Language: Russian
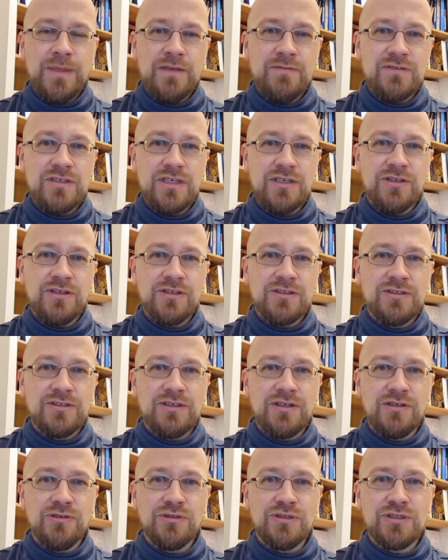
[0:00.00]
и вся еда
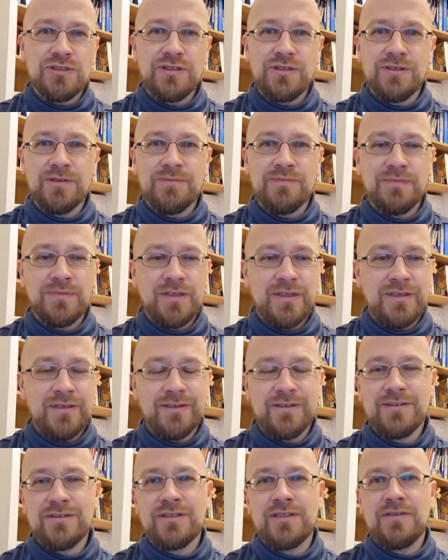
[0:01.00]
разделилась на
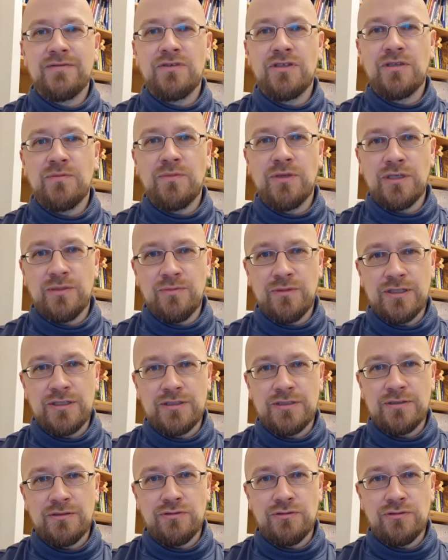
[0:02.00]
разные виды биомассы.